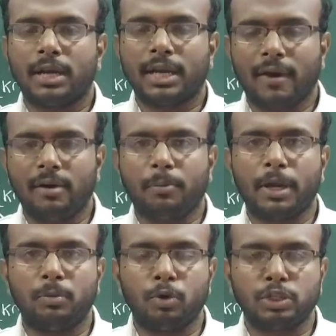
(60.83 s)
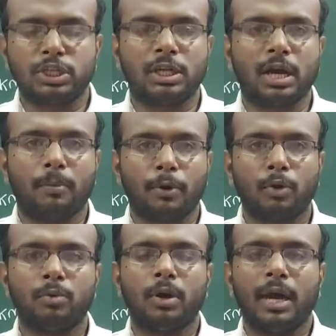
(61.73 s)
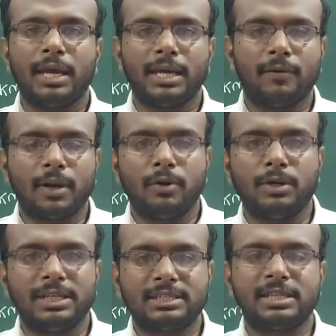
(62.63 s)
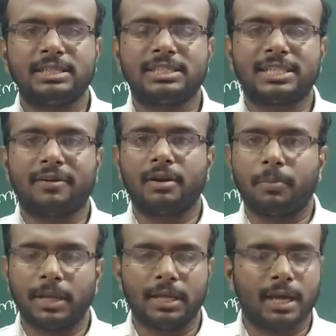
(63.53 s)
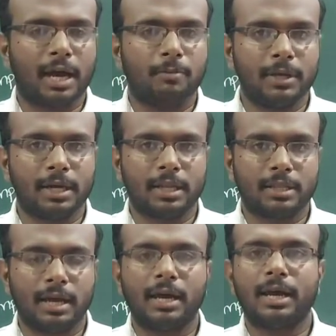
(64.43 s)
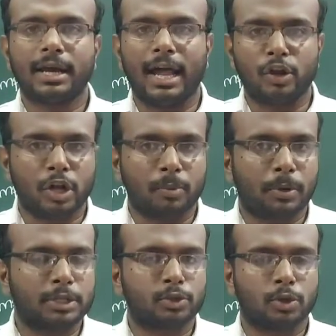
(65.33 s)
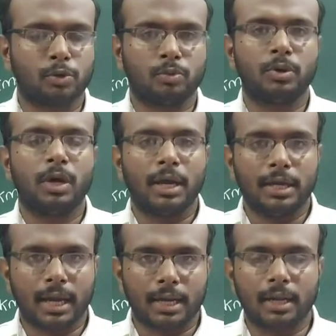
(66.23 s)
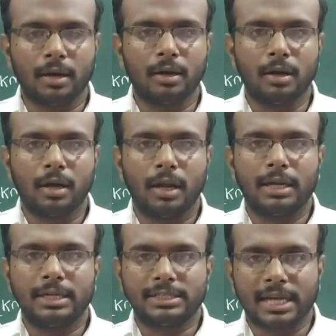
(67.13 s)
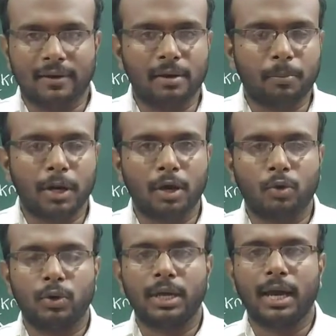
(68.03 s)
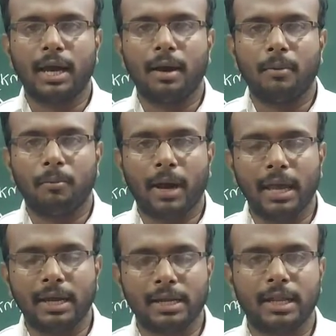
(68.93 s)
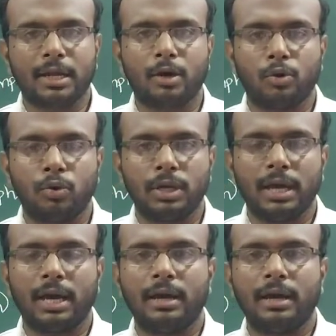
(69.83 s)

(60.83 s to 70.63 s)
ட்ராவல் பண்ணி முடித்ததுக்கப்புறம் எவ்வளவு டிஸ்டன்ஸ் ட்ராவல் பண்ணியிருக்க அப்படிங்கிறத கால்குலேட் பண்ணி சொல்லணும் ஏன்னா நீ ட்ராவல் பண்ணக்கூடிய பைக்கில் இருக்கக்கூடிய